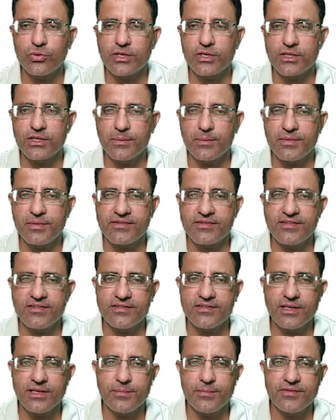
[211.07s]
कितना परचेज
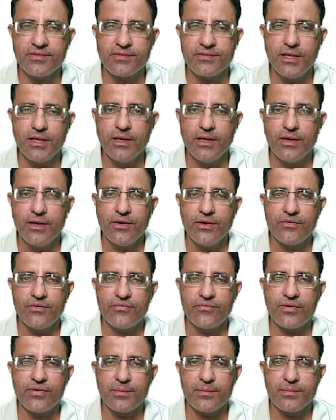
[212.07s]
किया पीस में
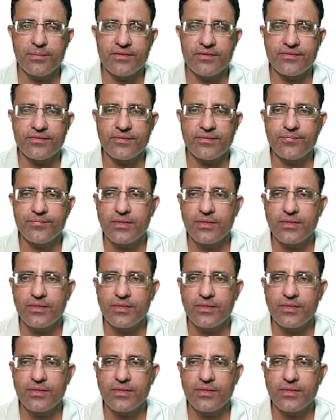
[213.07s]
फाइव पीस